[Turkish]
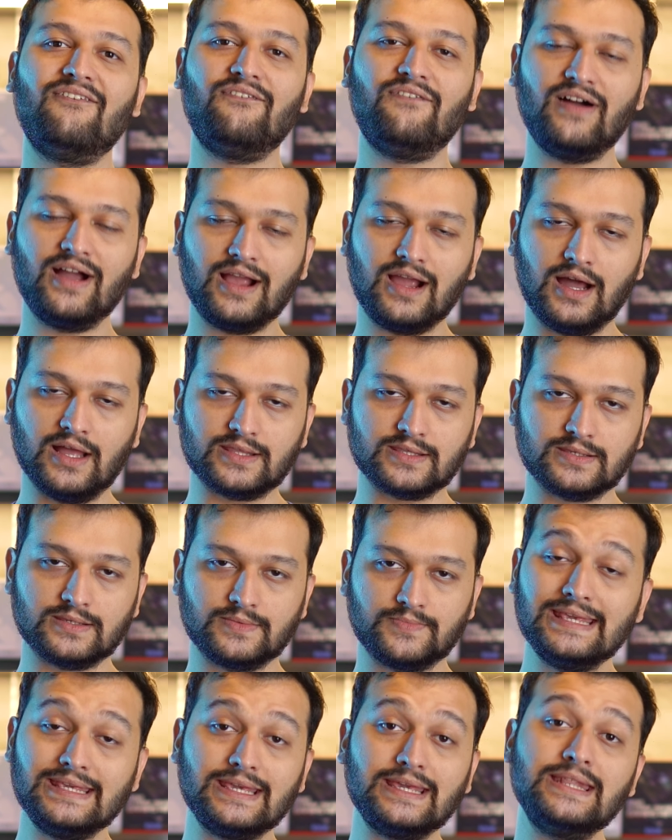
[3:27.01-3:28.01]
Fakat
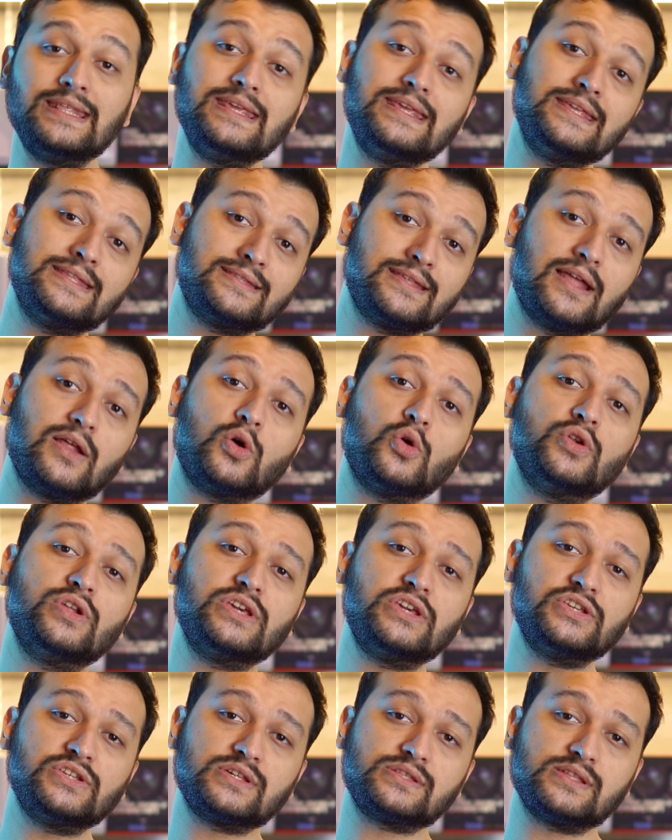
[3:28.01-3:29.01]
yeni Intel
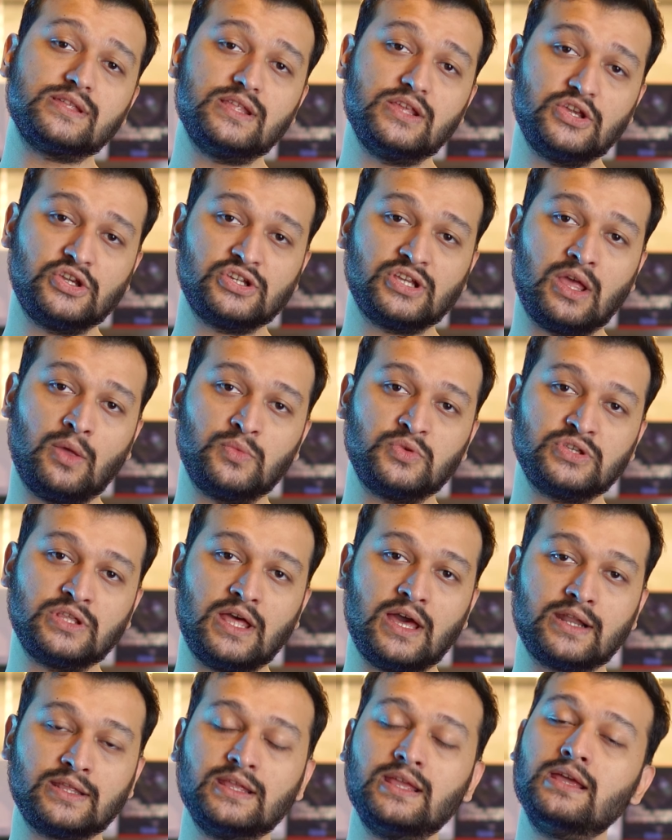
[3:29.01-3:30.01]
12.si
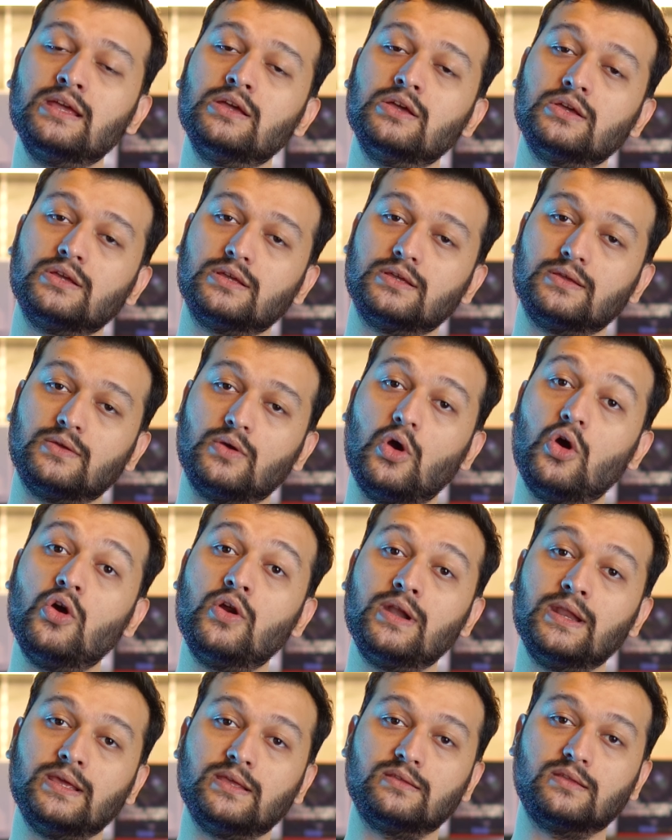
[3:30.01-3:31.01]
işlemcilerde
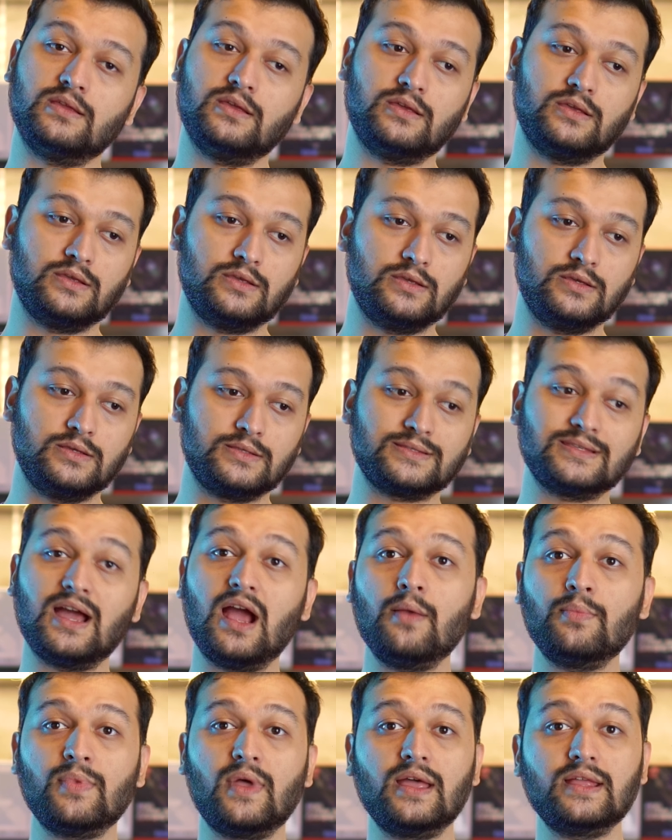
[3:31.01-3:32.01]
örneğin e,
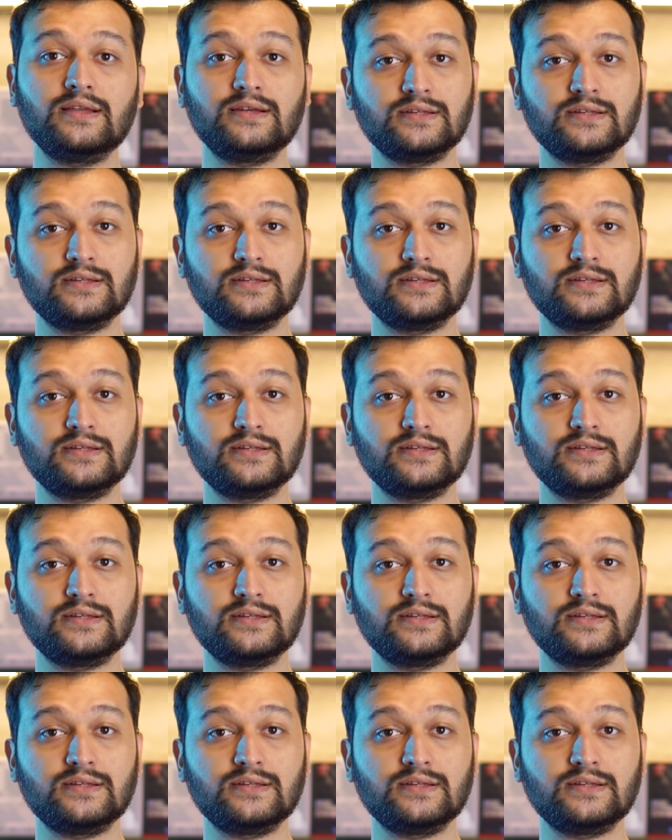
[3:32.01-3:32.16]
timeline